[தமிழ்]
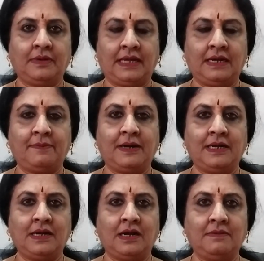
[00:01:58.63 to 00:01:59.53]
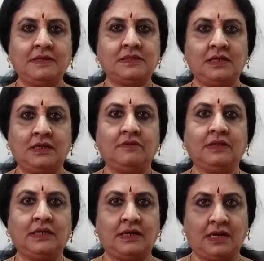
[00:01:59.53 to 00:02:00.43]
என்ன பண்ணினாலுமே சிங்க்
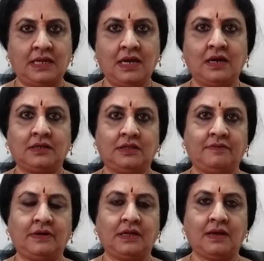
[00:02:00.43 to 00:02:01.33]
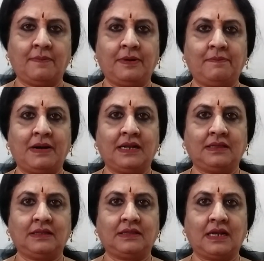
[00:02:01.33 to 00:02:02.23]
வந்து ட்ரை ஆகிறதுக்கு விடுங்க அப்புறம்
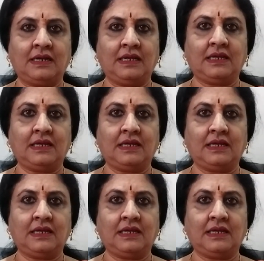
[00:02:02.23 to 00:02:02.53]
பணத்தை தண்ணியை